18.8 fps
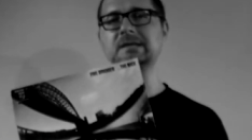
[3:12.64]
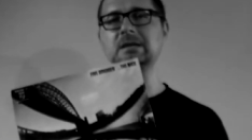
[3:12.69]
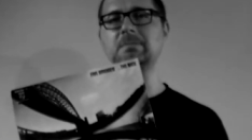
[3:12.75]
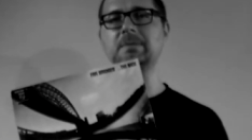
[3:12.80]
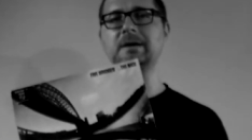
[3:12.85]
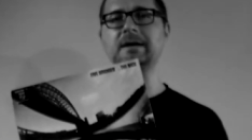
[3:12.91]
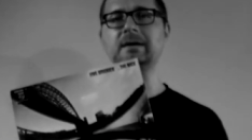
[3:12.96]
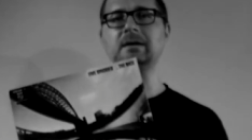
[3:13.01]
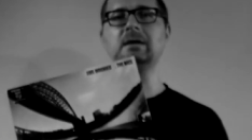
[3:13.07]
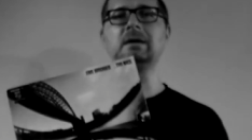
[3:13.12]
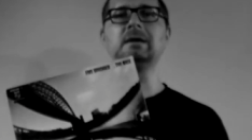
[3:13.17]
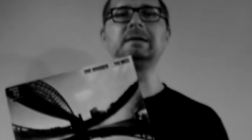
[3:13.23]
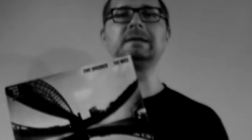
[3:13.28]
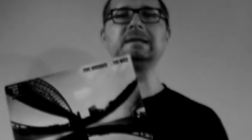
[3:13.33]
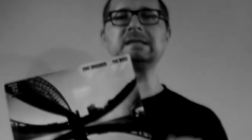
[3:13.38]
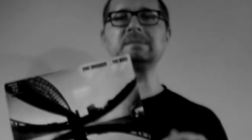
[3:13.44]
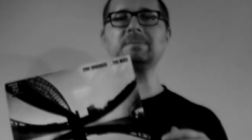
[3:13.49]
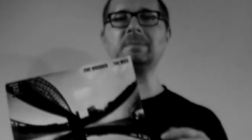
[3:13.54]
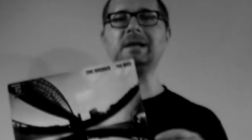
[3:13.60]
dabei,
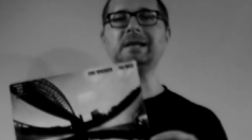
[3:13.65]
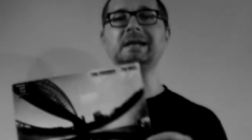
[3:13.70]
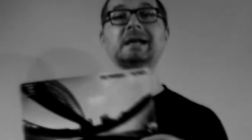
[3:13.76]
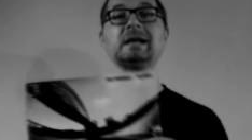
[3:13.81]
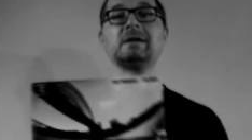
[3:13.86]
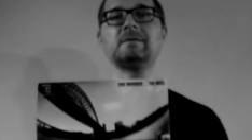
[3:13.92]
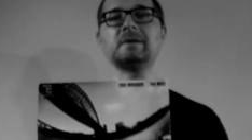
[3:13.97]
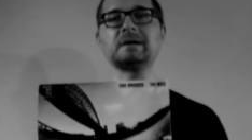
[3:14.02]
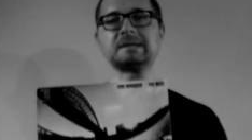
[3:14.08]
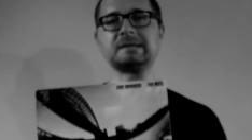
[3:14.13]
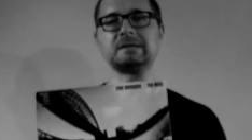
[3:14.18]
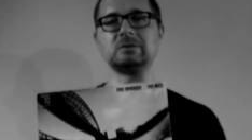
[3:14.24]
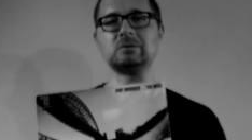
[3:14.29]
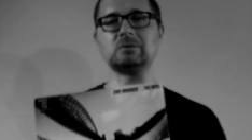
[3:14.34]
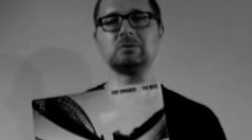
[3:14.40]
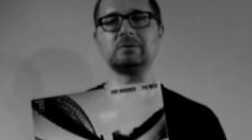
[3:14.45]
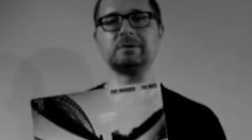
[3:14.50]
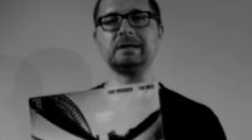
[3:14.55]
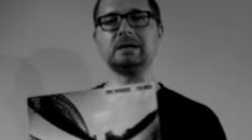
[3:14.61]
diesmal in einer
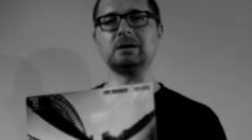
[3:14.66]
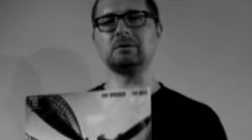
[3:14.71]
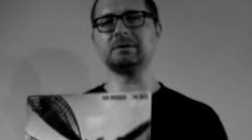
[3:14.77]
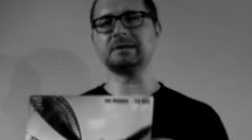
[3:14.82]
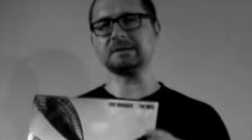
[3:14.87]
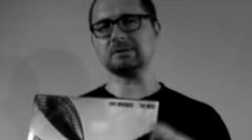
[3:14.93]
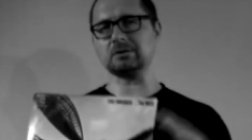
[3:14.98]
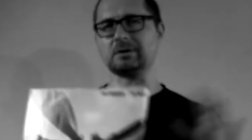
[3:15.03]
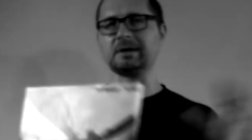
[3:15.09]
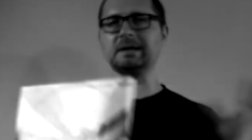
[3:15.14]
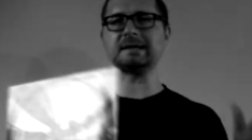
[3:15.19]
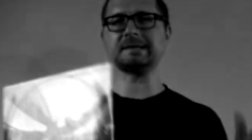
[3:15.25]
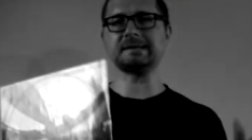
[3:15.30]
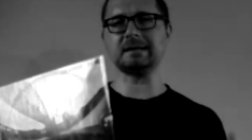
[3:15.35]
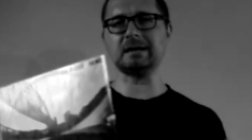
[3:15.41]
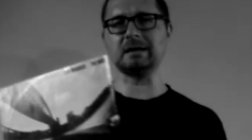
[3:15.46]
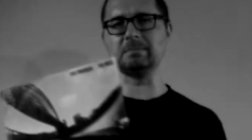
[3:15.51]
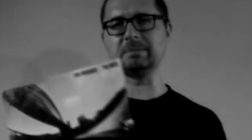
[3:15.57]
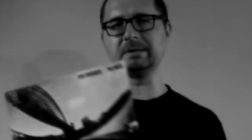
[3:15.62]
Version, die auch das
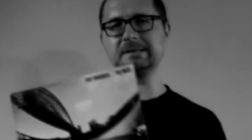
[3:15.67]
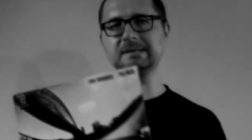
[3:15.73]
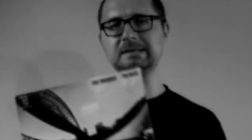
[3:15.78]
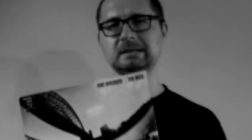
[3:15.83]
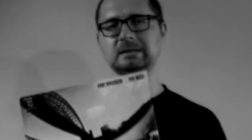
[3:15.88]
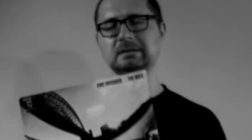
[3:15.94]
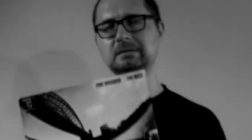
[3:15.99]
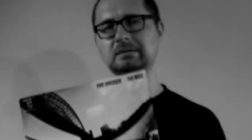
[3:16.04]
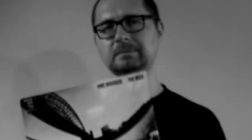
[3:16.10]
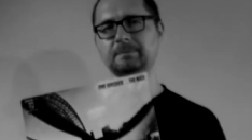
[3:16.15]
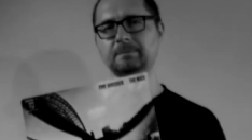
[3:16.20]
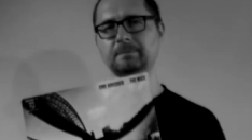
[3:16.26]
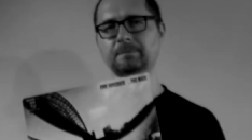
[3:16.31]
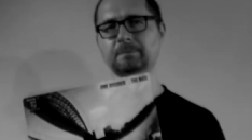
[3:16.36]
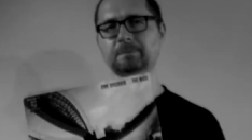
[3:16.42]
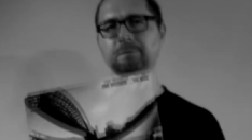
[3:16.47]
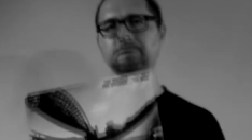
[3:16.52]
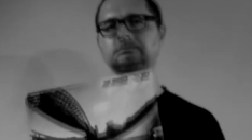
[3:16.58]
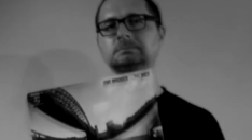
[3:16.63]
Orchester einbezieht.
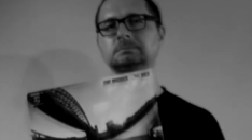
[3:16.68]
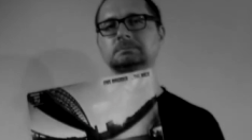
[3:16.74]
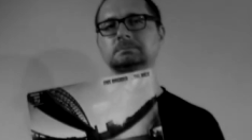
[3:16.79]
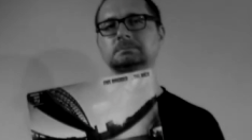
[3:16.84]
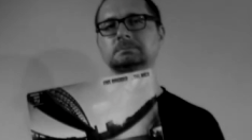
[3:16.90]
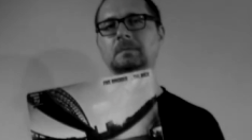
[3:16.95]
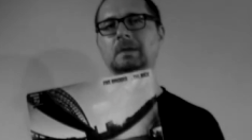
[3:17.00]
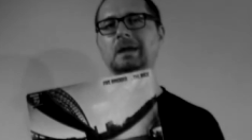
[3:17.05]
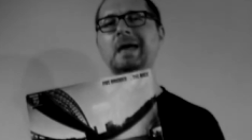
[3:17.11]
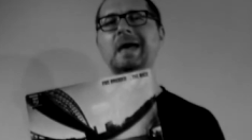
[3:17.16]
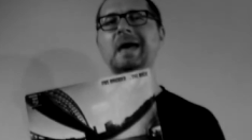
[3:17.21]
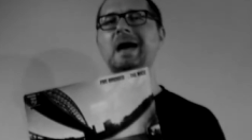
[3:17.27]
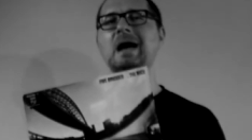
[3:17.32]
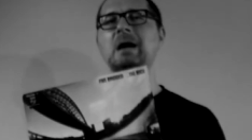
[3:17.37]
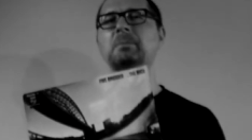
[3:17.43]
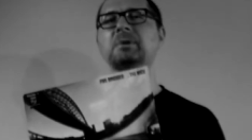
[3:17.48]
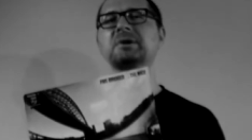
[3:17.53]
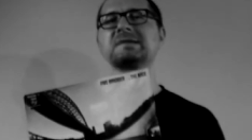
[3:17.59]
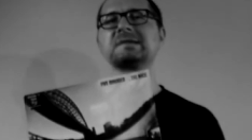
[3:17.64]

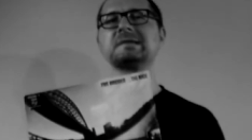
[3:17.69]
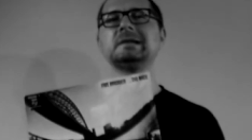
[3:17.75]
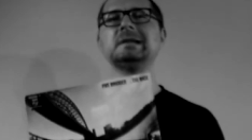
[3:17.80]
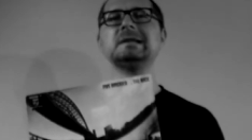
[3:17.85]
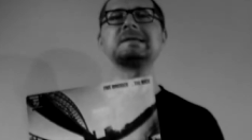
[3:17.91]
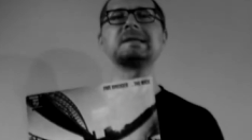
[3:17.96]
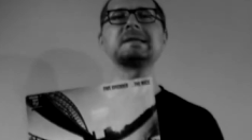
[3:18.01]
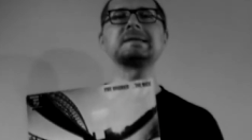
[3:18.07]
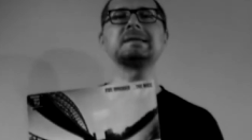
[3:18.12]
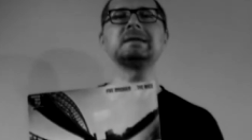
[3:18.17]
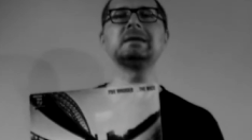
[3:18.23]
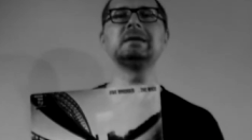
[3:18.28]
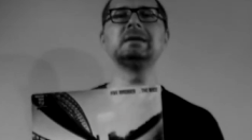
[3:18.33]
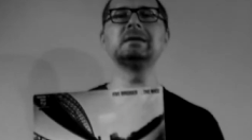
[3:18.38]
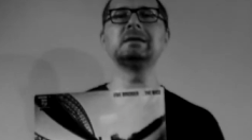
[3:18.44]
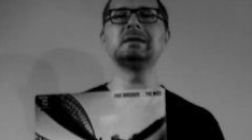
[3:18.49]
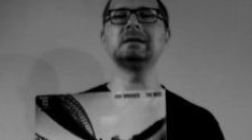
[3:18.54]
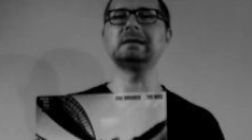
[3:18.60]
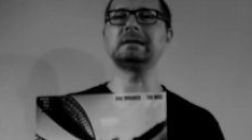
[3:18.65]
Emerson ließ es sich
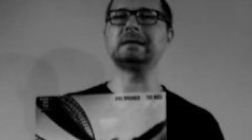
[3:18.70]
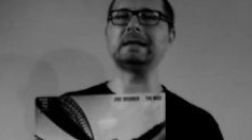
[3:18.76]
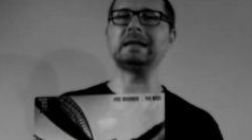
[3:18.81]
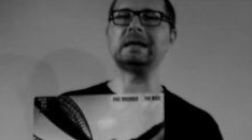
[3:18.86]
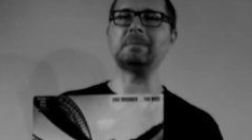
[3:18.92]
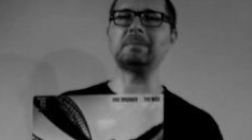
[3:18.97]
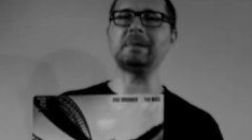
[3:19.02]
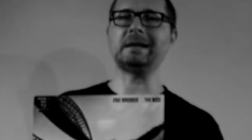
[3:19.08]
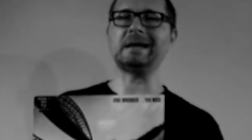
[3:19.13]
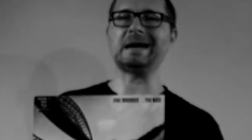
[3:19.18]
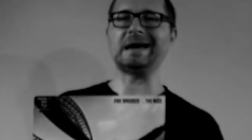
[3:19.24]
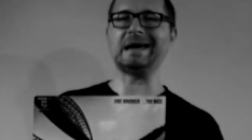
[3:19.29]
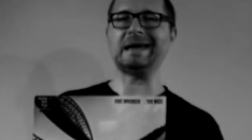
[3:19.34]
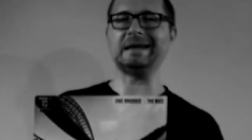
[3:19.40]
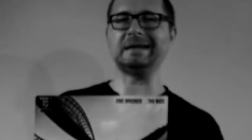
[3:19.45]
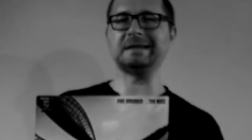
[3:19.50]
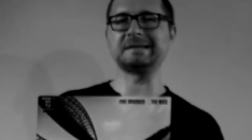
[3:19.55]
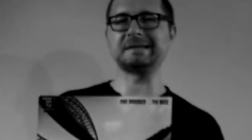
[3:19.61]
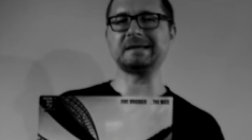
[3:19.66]
hier nicht nehmen,
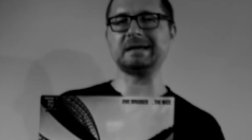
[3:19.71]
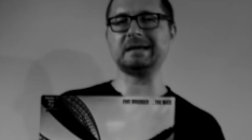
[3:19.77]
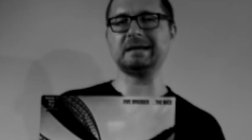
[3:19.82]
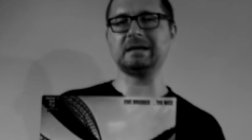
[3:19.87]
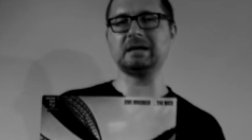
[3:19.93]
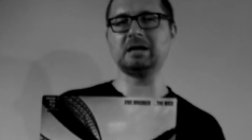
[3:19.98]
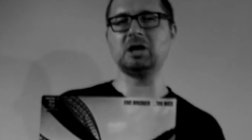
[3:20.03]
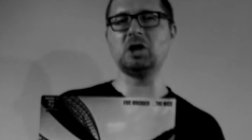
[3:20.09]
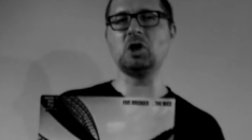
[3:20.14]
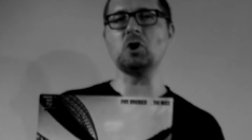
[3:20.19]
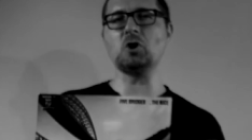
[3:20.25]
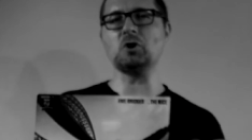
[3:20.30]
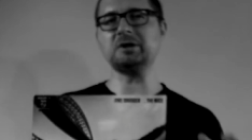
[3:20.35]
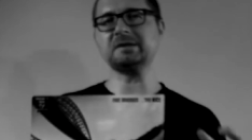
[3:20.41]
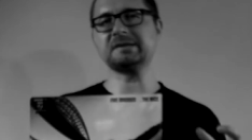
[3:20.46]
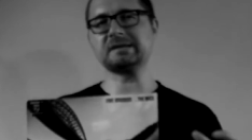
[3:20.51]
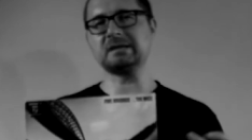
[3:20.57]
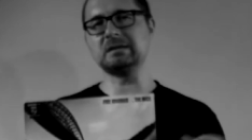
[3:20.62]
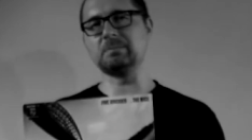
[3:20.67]
eine seiner
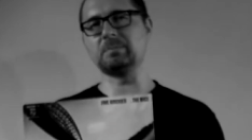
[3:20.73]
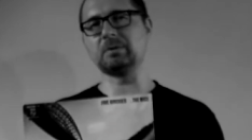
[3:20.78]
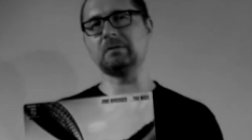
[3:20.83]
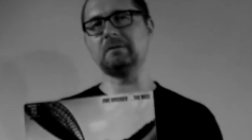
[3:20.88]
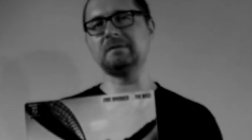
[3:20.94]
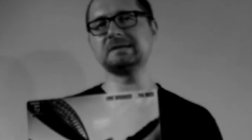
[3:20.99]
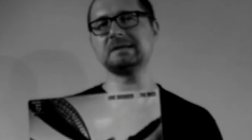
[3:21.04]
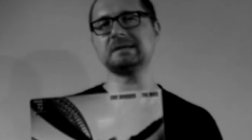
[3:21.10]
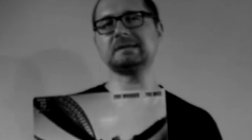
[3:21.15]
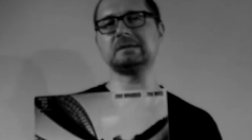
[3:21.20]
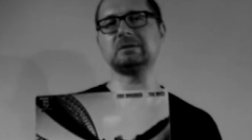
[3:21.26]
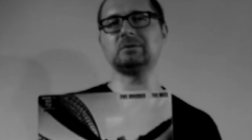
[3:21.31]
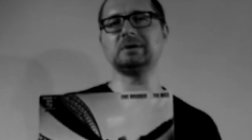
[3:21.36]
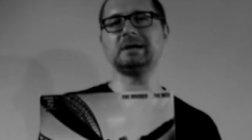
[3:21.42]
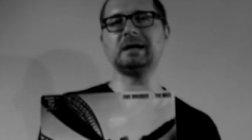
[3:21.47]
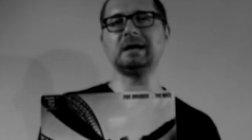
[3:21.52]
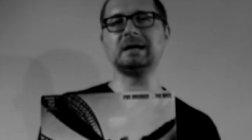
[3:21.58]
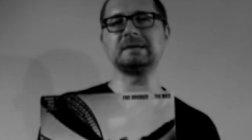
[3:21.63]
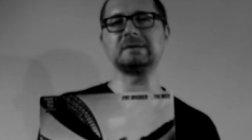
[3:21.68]

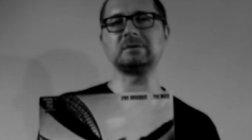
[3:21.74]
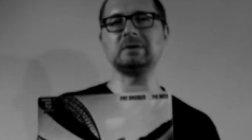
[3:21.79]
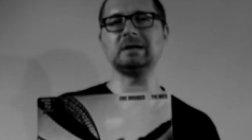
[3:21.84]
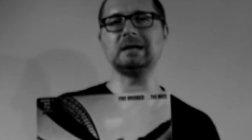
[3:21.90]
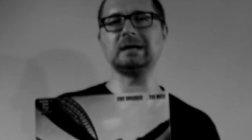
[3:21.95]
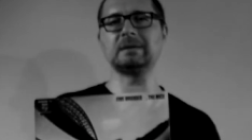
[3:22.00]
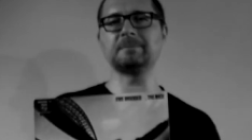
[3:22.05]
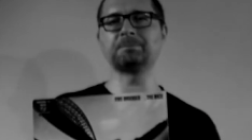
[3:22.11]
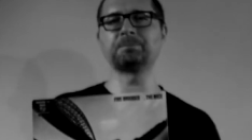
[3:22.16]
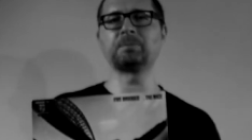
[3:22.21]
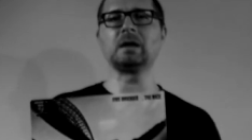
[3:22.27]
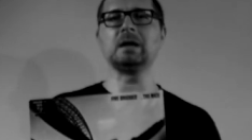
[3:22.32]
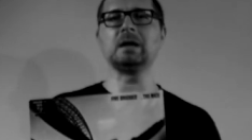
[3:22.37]
Noise-Improvisationen einzulegen.